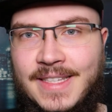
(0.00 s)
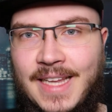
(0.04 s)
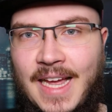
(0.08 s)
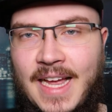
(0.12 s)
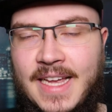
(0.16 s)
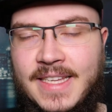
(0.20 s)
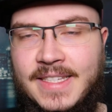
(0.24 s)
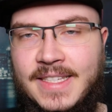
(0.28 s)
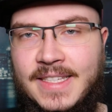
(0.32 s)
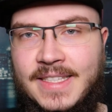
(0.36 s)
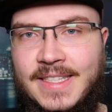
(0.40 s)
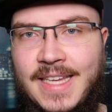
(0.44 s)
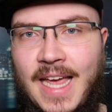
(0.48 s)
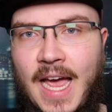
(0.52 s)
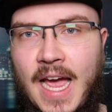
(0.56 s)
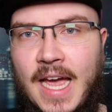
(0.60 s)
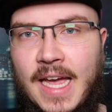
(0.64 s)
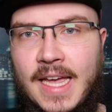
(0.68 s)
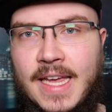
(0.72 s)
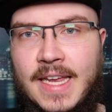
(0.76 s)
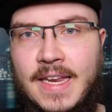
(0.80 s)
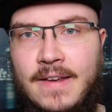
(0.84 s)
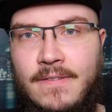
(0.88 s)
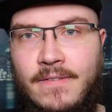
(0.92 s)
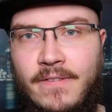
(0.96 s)
30
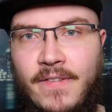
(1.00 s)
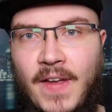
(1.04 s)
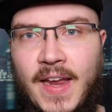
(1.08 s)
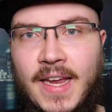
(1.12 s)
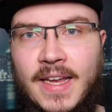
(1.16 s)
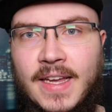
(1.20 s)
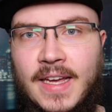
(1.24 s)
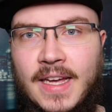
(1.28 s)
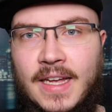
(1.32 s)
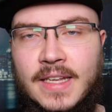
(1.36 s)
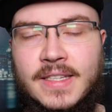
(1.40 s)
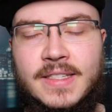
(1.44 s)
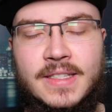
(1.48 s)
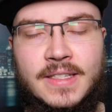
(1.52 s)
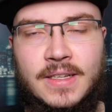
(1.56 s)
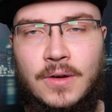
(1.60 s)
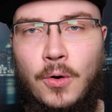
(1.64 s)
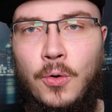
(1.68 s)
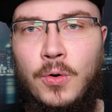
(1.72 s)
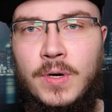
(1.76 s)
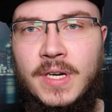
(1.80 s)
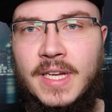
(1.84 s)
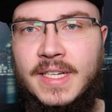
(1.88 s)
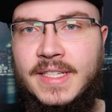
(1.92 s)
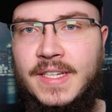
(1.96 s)
Jahre hinweg hast
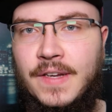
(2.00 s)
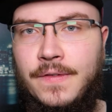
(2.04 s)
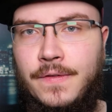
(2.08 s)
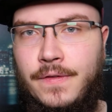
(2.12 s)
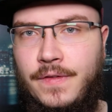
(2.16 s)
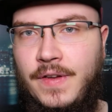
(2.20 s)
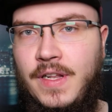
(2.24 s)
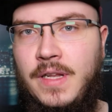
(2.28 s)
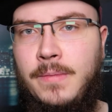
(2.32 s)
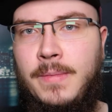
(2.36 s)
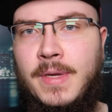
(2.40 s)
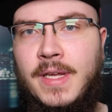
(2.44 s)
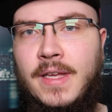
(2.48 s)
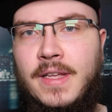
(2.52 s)
hunderte Filme